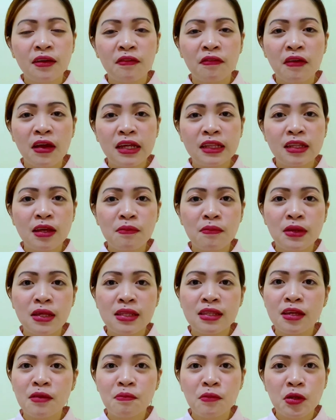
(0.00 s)

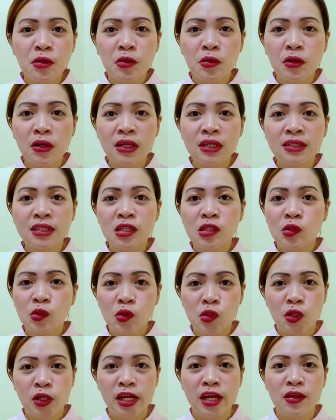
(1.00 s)
vitamins and minerals and
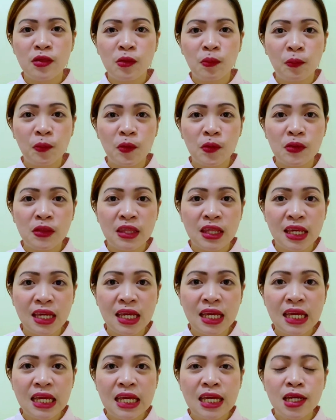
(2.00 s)
nutrients po
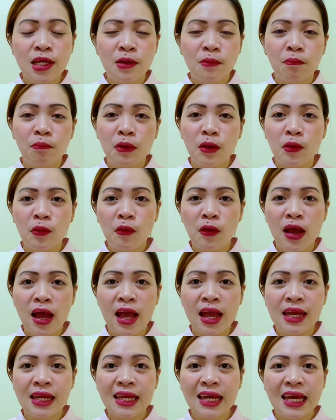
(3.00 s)
si malunggay.